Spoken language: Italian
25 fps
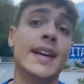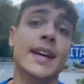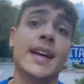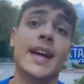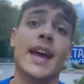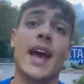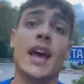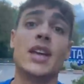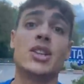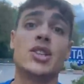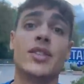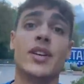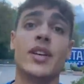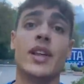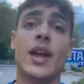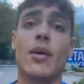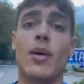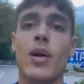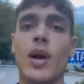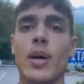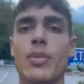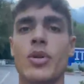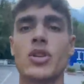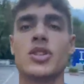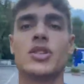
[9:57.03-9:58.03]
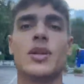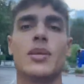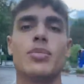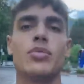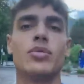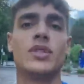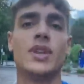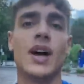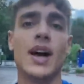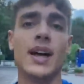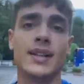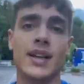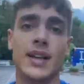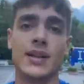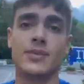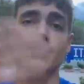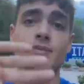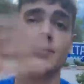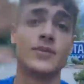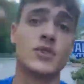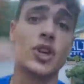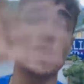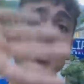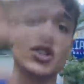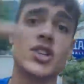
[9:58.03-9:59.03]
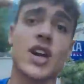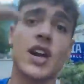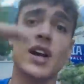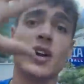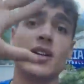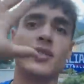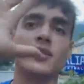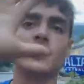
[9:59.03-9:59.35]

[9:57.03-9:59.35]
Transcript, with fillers: E ci vediamo alla prossima puntata. Ciao ciao!